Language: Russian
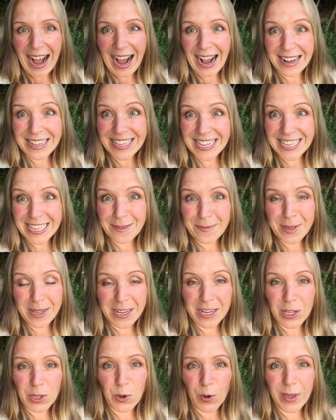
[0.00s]
А на самом
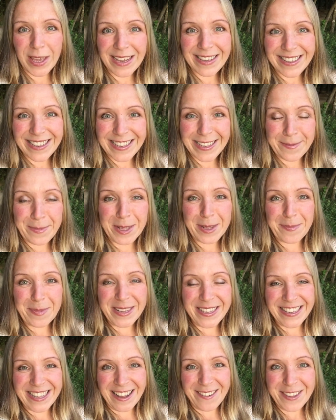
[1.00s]
деле кто я? Я забыла
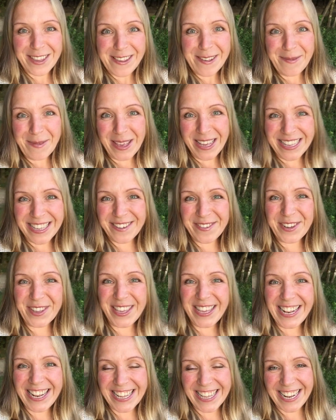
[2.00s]
представиться. Меня
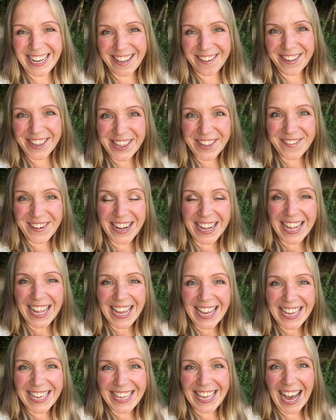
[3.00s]
зовут Елена Левичева.
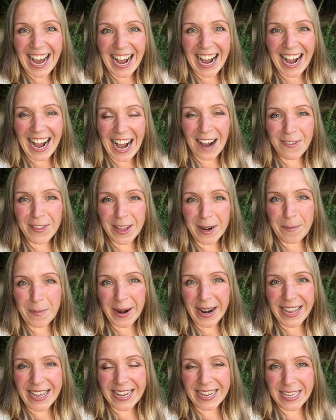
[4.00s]
Я автор
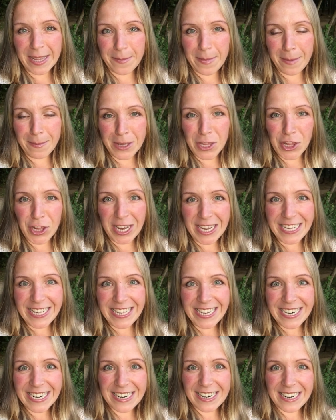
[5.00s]
проекта «Мама
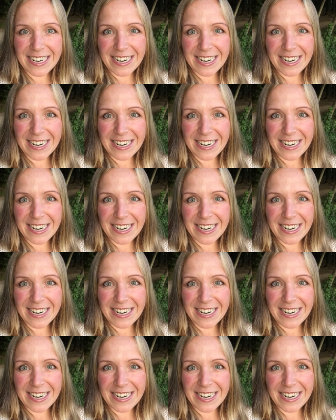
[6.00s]
Джайзер».